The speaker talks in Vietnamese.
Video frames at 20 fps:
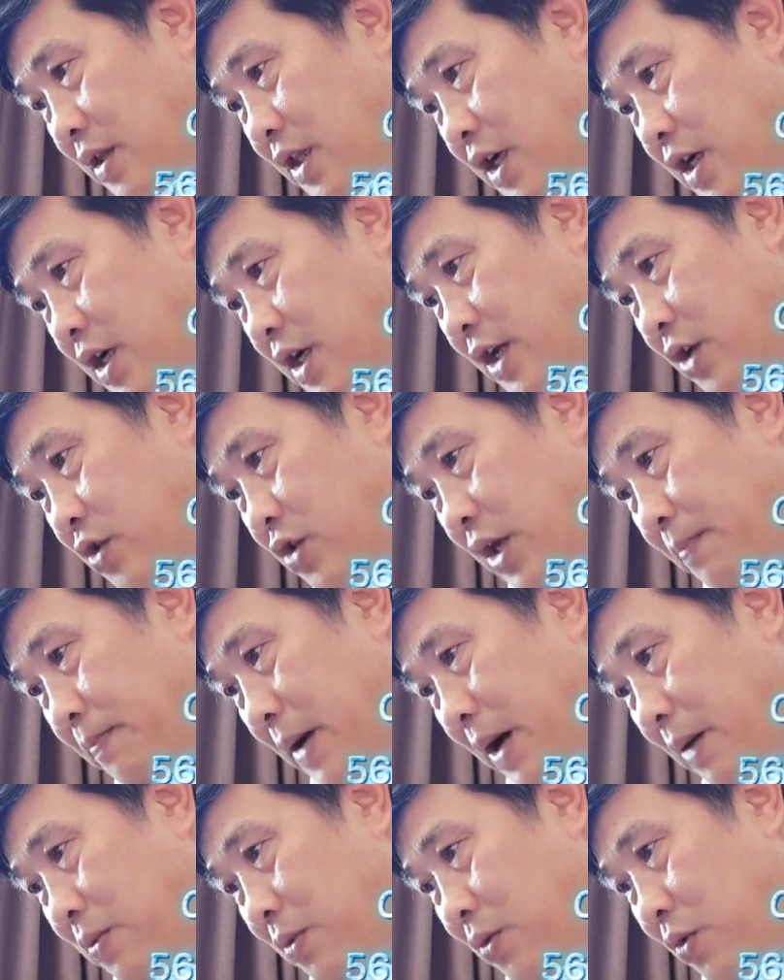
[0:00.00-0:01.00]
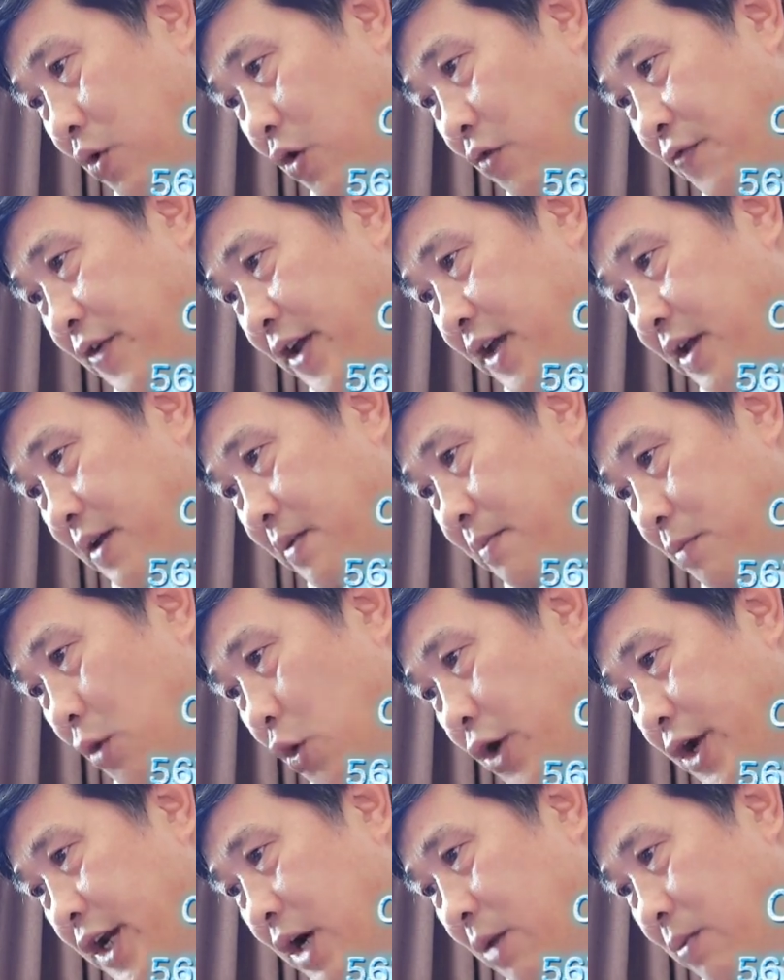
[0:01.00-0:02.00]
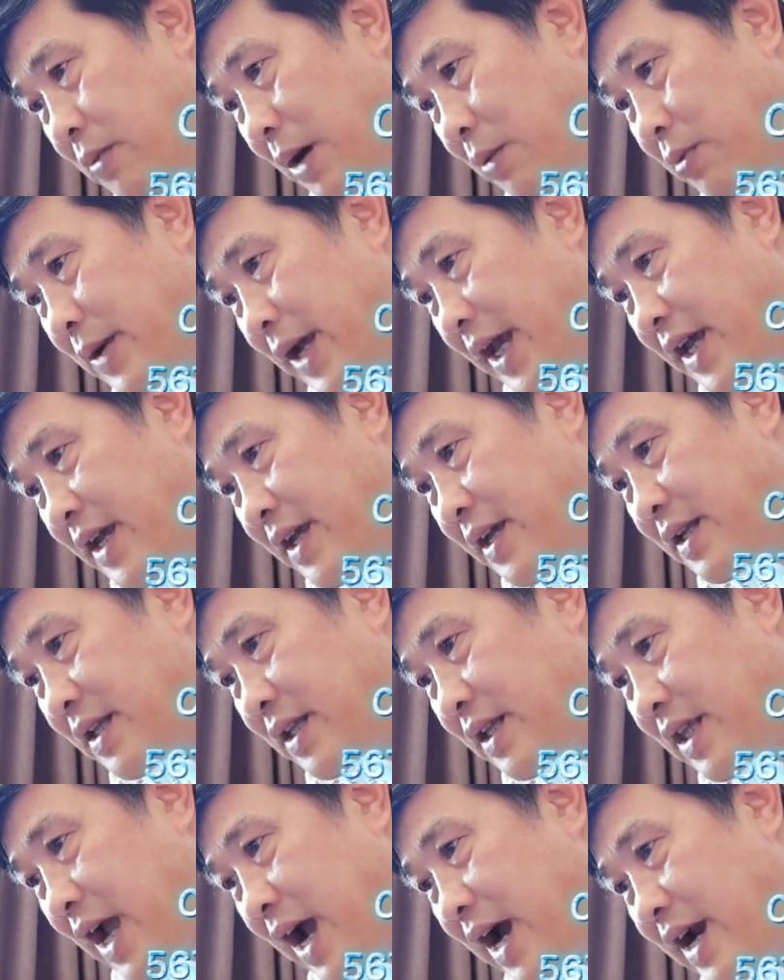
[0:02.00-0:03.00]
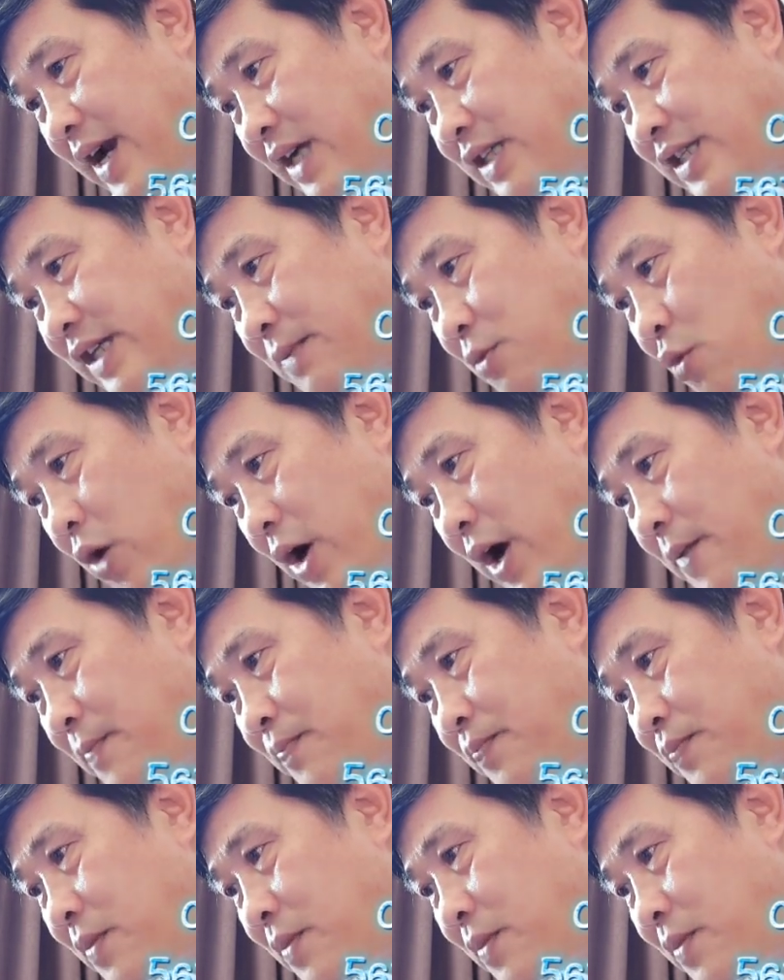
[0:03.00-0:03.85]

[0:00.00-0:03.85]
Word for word: Tư liệu nhập học của vị Bùi Đồng học này ta đã xem qua.